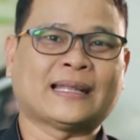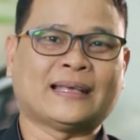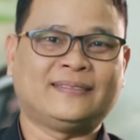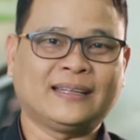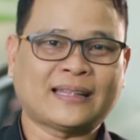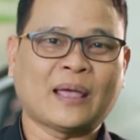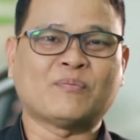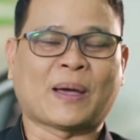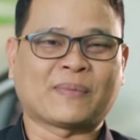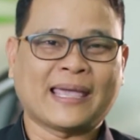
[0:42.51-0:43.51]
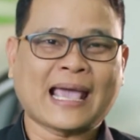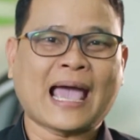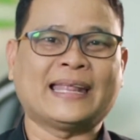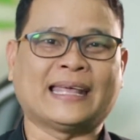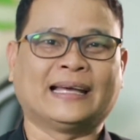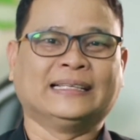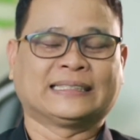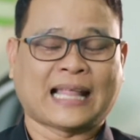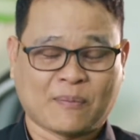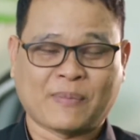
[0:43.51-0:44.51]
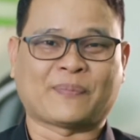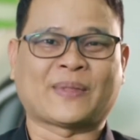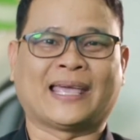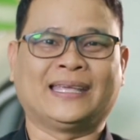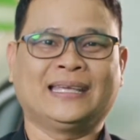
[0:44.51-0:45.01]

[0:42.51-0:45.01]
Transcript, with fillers: ใน System แบบง่ายๆเนี่ยทำแบบไหน